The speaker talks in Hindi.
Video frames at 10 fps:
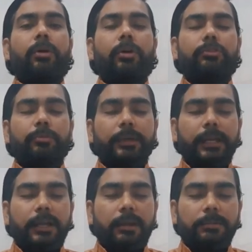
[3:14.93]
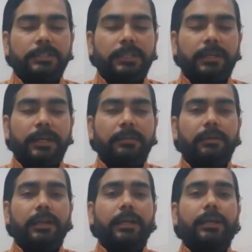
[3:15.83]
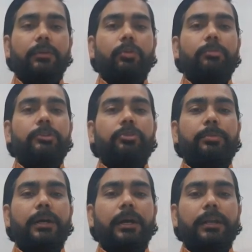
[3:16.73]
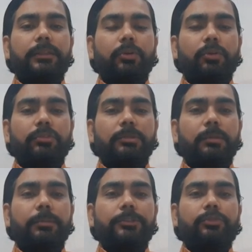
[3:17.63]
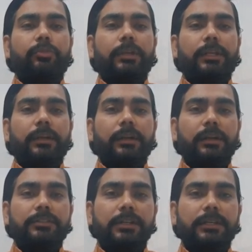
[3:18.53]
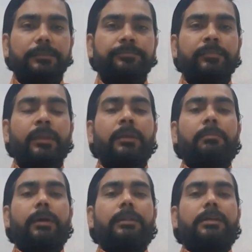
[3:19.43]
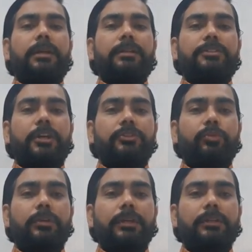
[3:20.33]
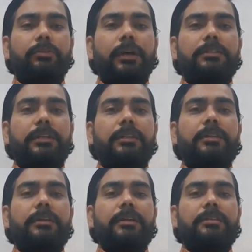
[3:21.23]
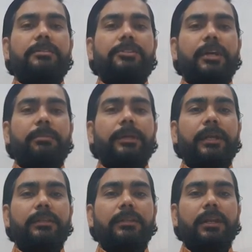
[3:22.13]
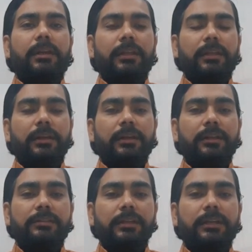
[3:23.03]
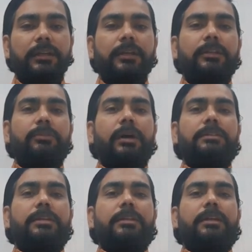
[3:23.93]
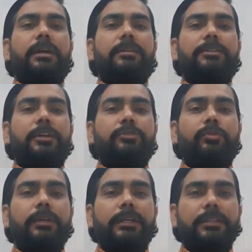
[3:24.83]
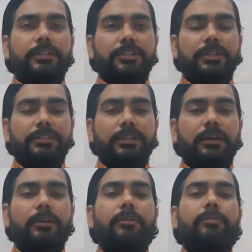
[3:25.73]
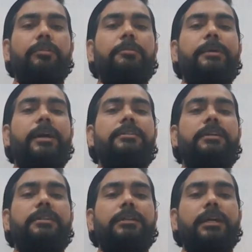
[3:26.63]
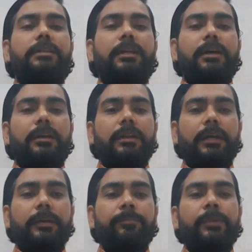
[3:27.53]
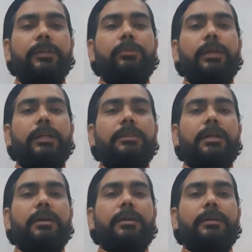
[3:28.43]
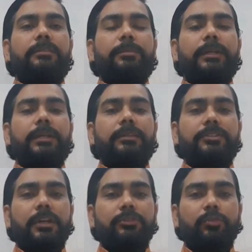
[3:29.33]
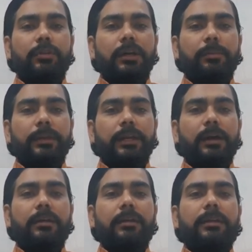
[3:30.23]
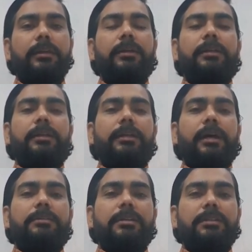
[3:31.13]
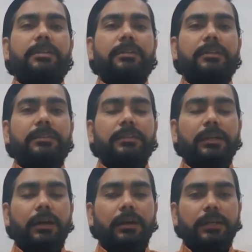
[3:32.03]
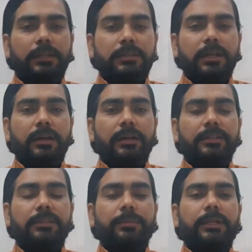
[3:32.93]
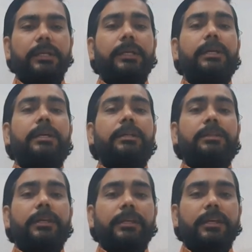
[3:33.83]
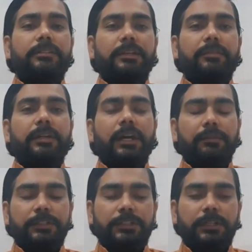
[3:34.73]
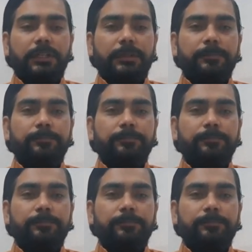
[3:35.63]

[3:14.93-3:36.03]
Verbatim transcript: और सुबह ग्यारह बजे तक रहने वाला है कोई भी शुभ कार्य इन दोनों समय में शुरू नहीं करना चाहिए बात करें दिशाशूल की तो आज के दिन किस दिशा में यात्रा नहीं करनी चाहिए तो आज के दिन का दिशाशूल है दक्षिण दिशा फिर भी अगर जब तक यात्रा कर रहा है तो यात्रा करने से पहले दिशाशूल का परिहार करें यानी आज के दिन यात्रा करने से पहले दही का सेवन अवश्य करें